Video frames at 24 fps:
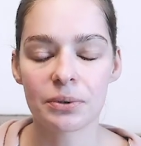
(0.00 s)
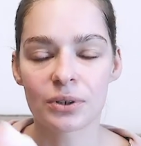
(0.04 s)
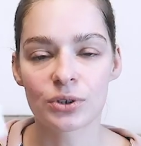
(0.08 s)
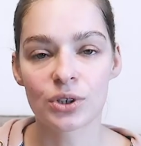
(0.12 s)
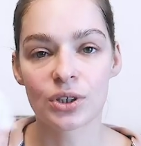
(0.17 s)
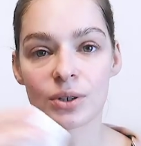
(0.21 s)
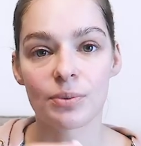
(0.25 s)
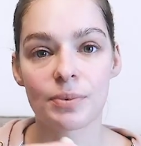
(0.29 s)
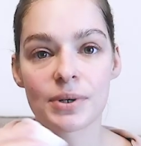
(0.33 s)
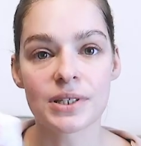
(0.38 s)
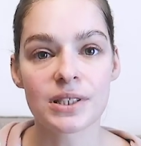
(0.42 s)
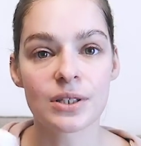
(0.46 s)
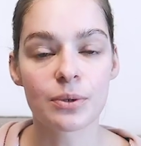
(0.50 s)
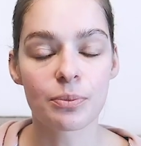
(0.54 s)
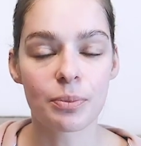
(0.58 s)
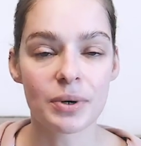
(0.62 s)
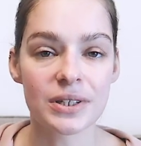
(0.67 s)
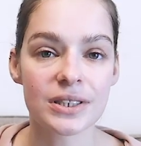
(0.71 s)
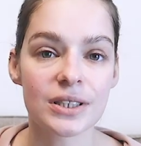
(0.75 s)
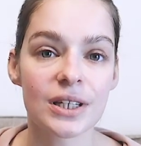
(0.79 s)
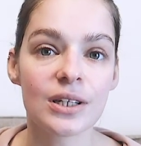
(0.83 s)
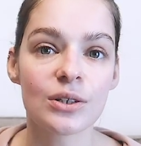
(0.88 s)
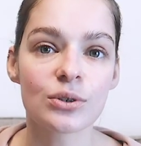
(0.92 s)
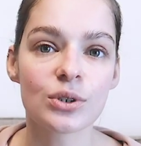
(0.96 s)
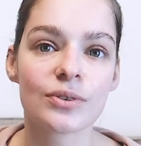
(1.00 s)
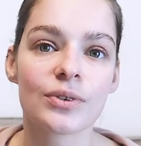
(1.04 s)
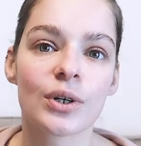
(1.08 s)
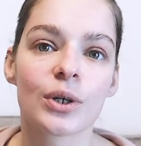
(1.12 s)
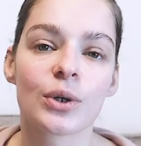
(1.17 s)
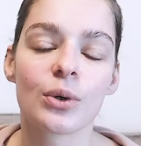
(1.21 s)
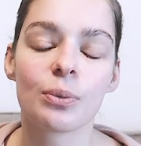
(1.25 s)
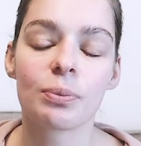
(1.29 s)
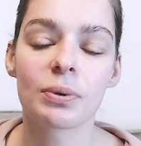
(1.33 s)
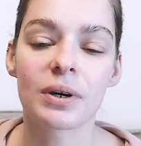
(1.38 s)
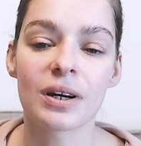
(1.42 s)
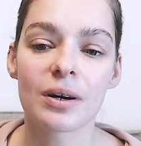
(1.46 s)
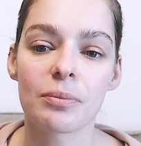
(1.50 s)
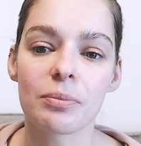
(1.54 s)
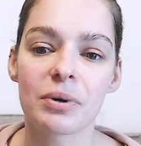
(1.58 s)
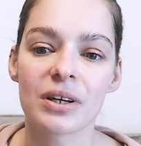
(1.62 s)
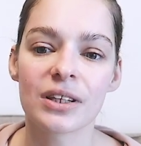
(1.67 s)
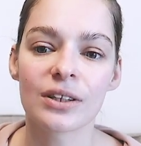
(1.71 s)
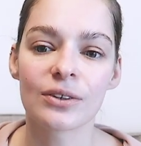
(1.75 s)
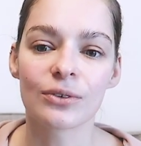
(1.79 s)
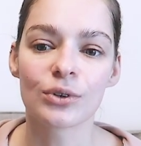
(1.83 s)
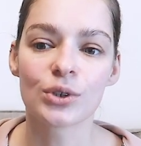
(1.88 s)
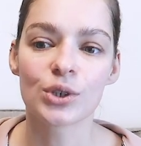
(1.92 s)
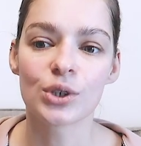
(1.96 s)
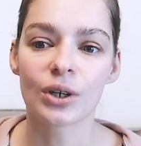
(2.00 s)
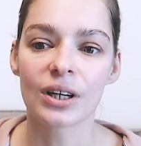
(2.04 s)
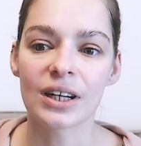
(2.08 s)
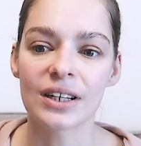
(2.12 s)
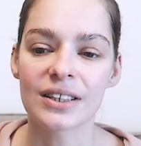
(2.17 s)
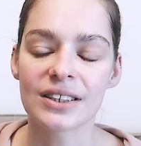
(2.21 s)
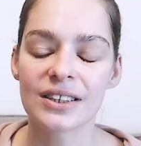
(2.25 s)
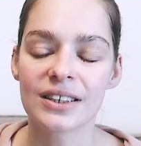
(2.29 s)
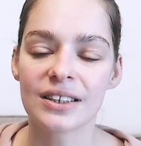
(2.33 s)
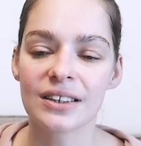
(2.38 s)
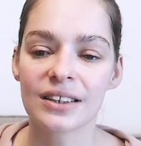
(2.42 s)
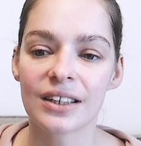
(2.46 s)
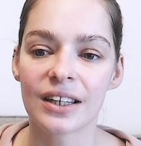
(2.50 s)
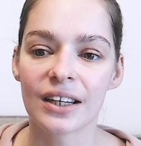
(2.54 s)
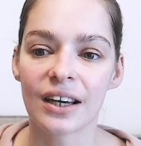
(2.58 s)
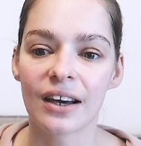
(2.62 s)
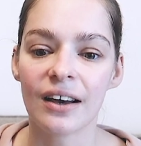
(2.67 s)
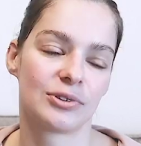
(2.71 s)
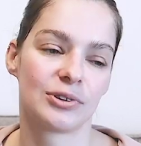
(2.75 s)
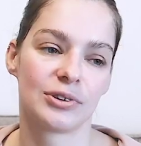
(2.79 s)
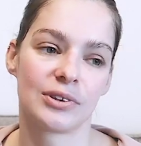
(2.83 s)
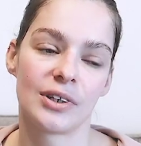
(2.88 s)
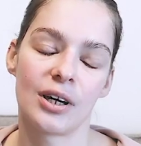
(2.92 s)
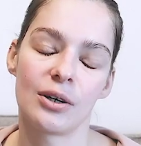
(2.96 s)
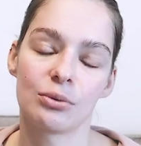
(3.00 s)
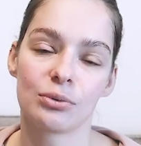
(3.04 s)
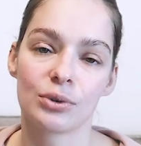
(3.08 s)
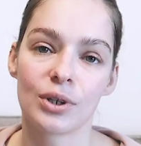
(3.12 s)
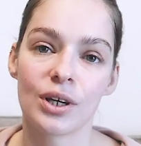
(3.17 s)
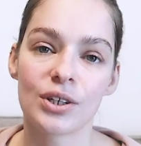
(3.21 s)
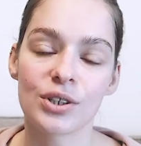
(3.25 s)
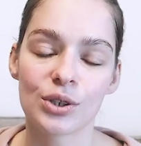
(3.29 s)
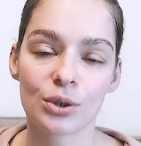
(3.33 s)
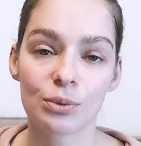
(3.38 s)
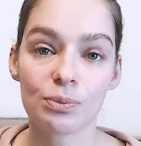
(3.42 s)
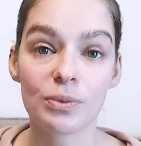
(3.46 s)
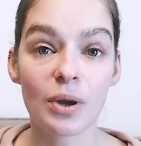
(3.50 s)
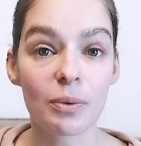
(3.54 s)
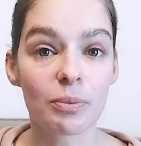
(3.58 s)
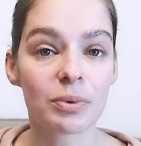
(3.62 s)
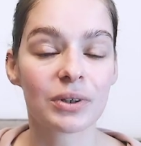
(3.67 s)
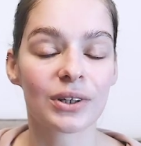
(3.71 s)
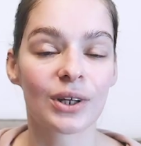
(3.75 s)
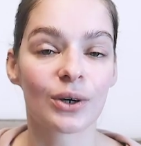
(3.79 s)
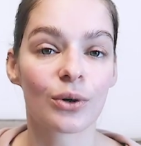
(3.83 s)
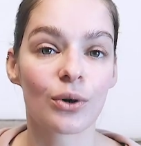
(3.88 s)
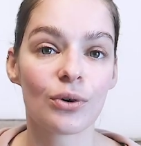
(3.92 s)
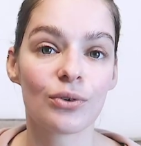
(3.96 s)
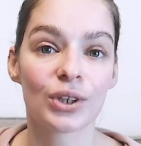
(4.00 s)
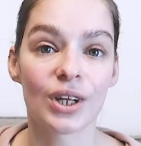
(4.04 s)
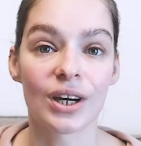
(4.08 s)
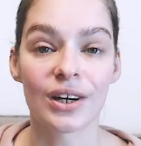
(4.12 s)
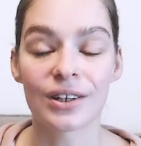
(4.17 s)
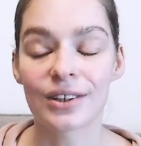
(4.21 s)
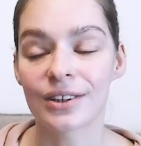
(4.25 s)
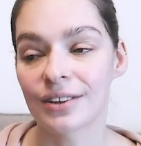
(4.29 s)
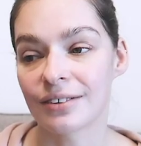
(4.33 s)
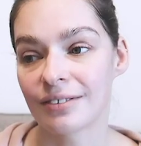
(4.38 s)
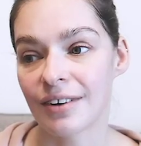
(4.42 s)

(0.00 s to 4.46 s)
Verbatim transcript: потому что я масляную пастелью сверху прорабатываю еще картинки. Да, удачно, у меня был такой вот арт,